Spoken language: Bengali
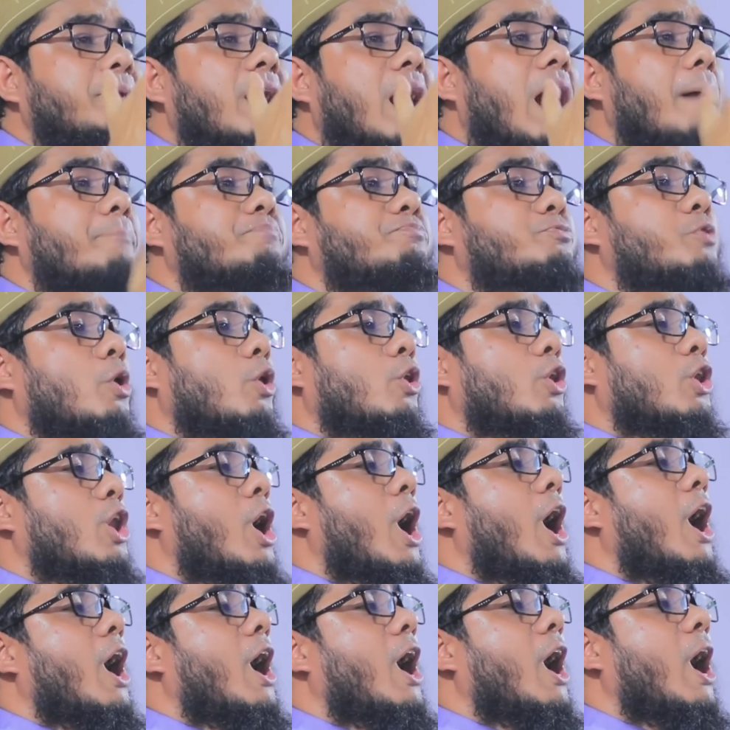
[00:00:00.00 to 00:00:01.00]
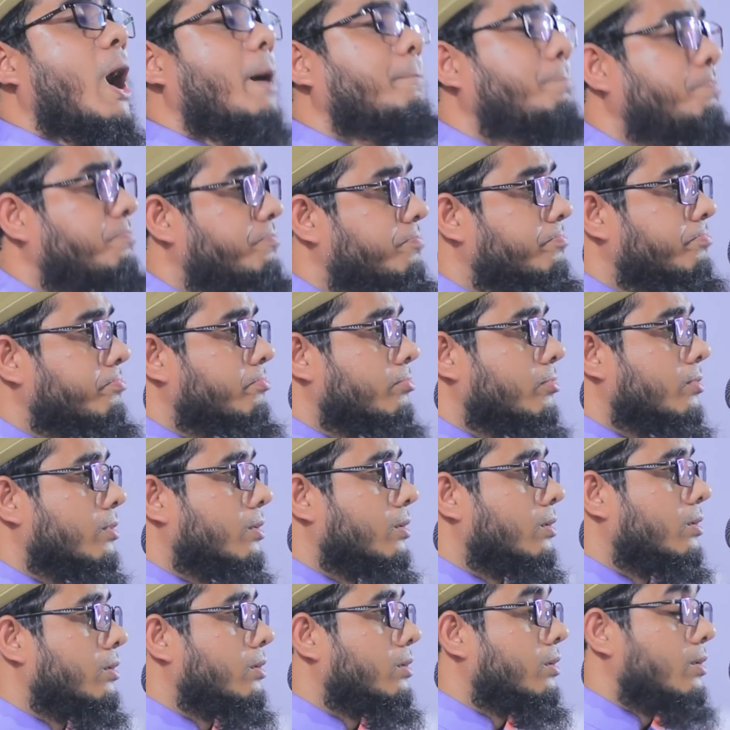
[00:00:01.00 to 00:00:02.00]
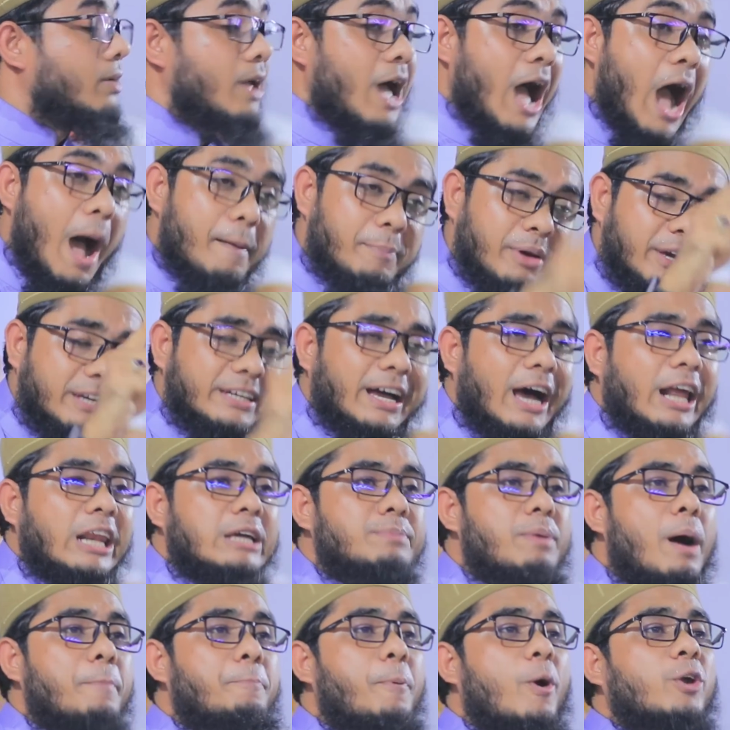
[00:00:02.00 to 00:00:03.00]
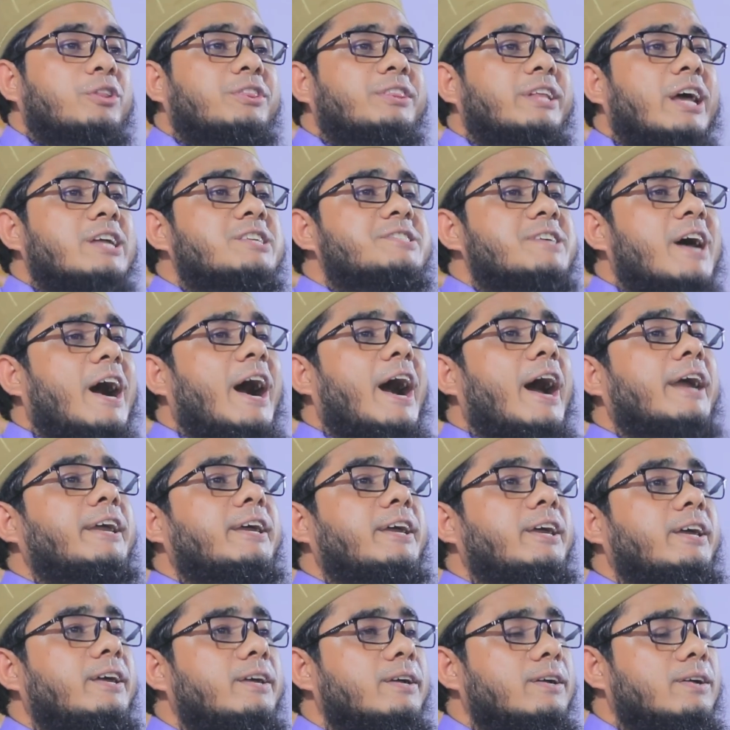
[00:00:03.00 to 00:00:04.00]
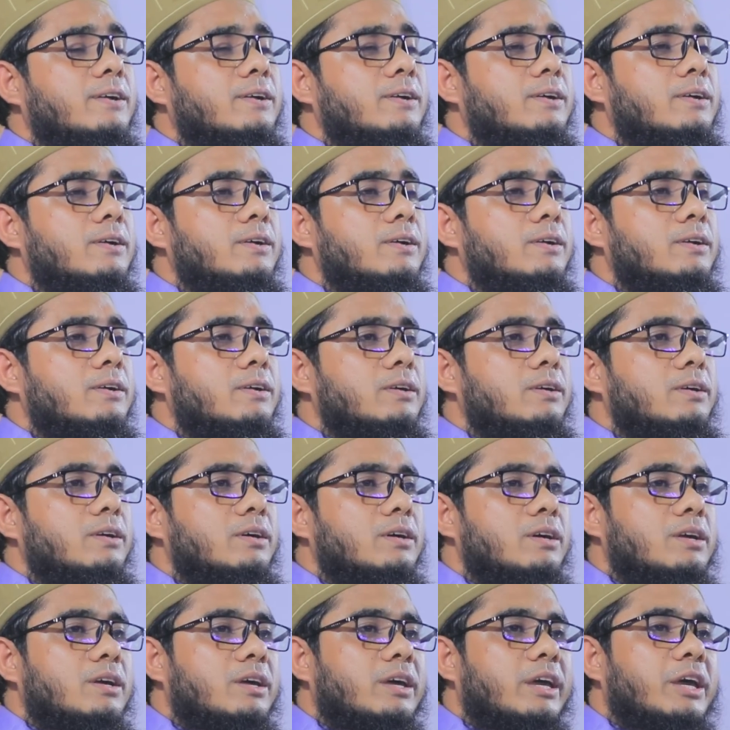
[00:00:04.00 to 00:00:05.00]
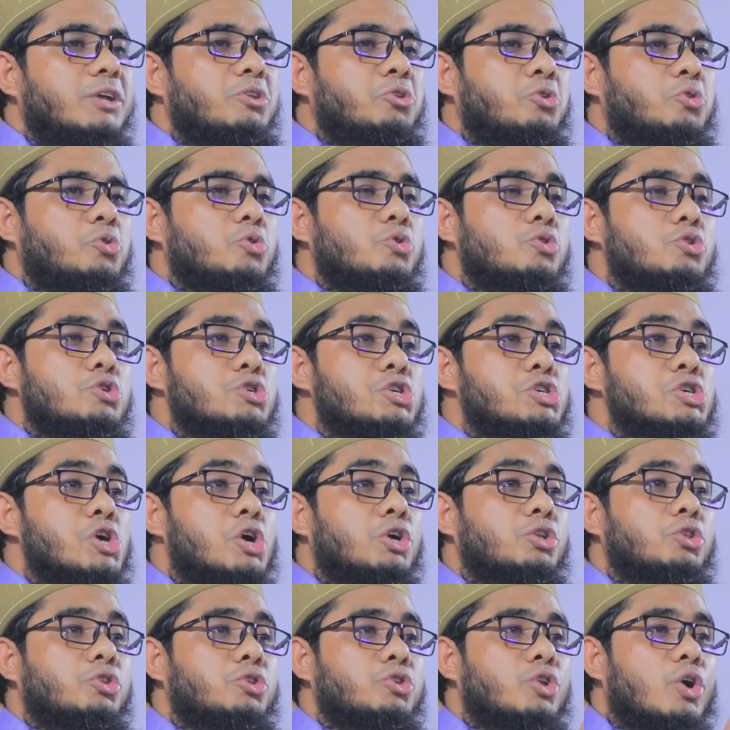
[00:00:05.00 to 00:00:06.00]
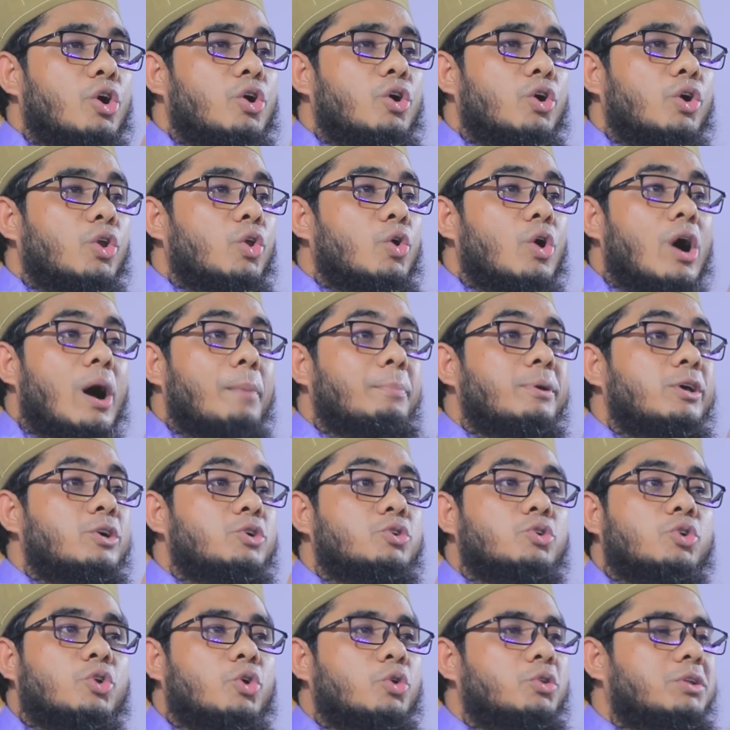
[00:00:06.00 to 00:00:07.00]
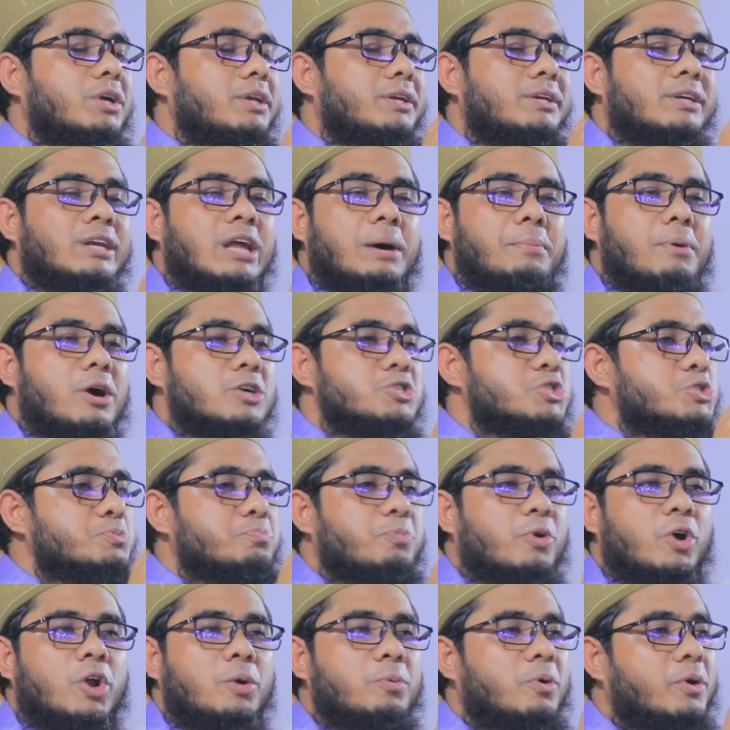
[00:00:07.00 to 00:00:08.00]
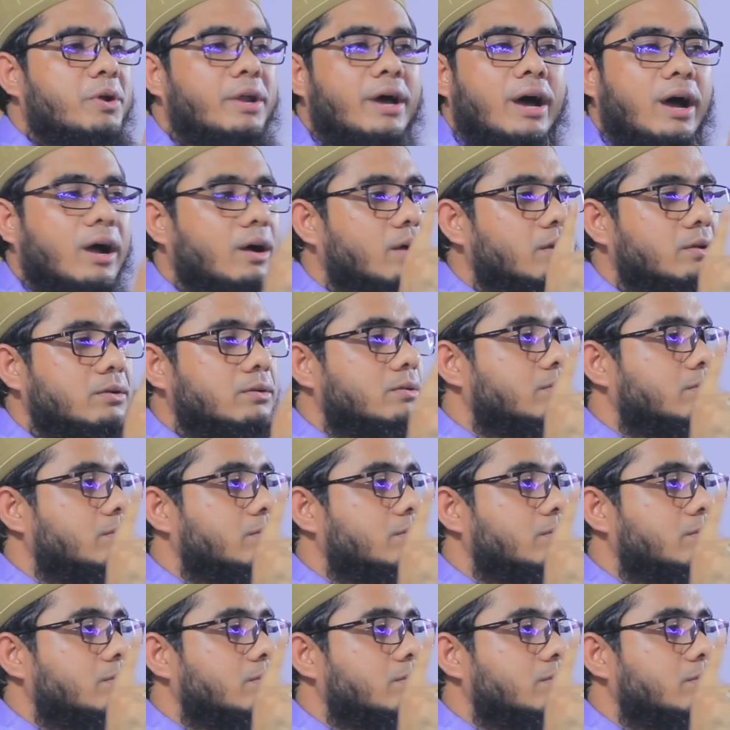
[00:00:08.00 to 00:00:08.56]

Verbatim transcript: ইবনে আবদুল্লাহ আমি কালিমা পড়তে চাই কিন্তু শর্ত হলো আমি কোনোদিন নামাজ পড়ব না